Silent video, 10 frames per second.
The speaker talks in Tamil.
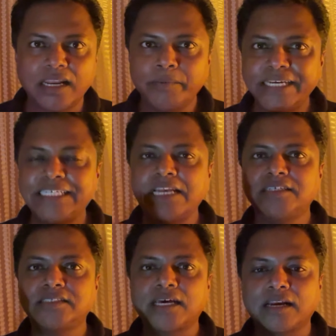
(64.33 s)
இருக்கலாம்
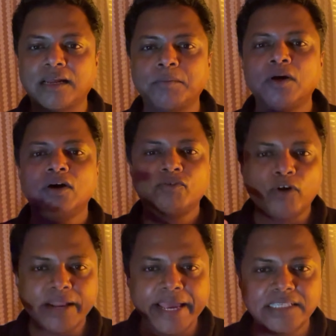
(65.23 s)
இன்டெலிஜென்ஸாக இருக்கலாம்
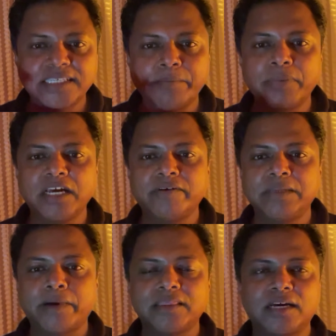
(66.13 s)
ஃபார் எக்ஸாம்பிளுக்கு
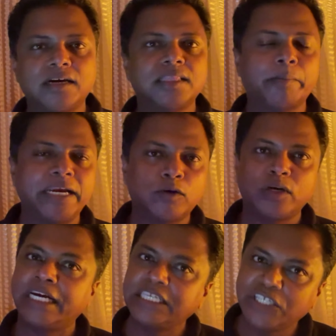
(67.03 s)
வந்து பார்த்தீங்கன்னா நம்ம
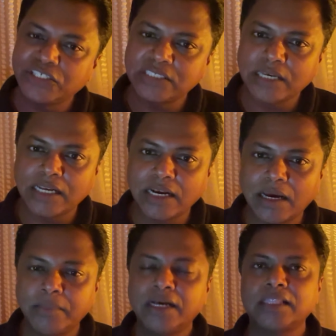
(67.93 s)
எடுக்கக்கூடிய டிசிஷன்ஸாக
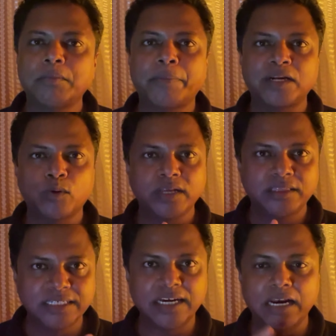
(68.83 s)
இருக்கலாம் நம்ம பண்ணக்கூடிய
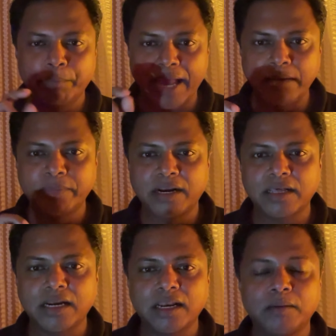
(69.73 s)
திட்டங்கள் பிளான்
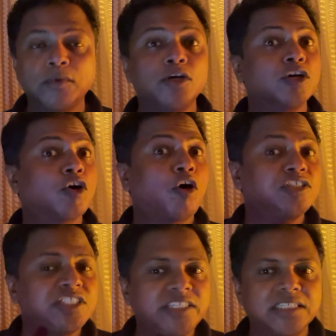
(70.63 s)
பண்ணுறதா இருக்கலாம்
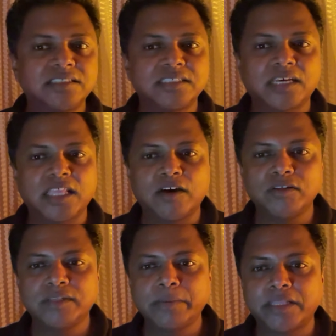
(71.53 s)
கான்ஷியஸ்னஸ்
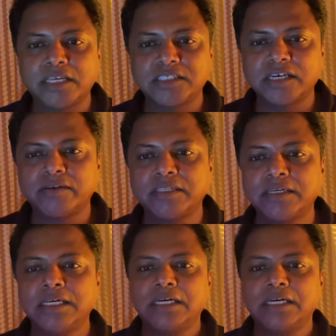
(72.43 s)
அதாவது வந்து பார்த்தாச்சுன்னா வந்து